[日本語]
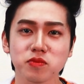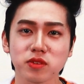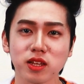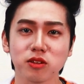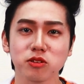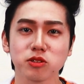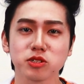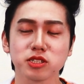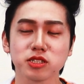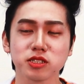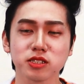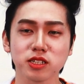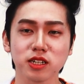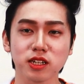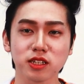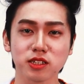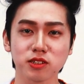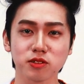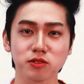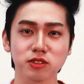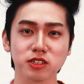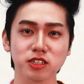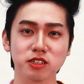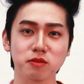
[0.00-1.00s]
楽しんでやっ
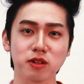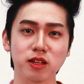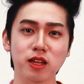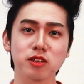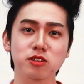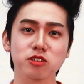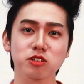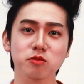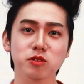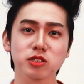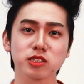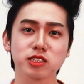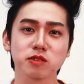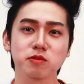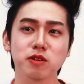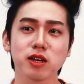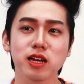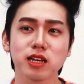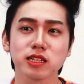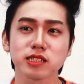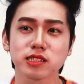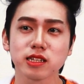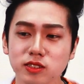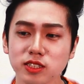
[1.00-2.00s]
てくれればなと思って
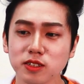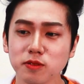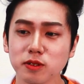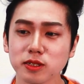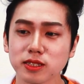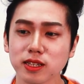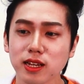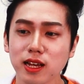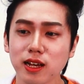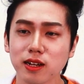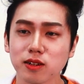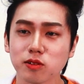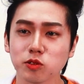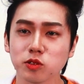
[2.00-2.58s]
ますそれではまた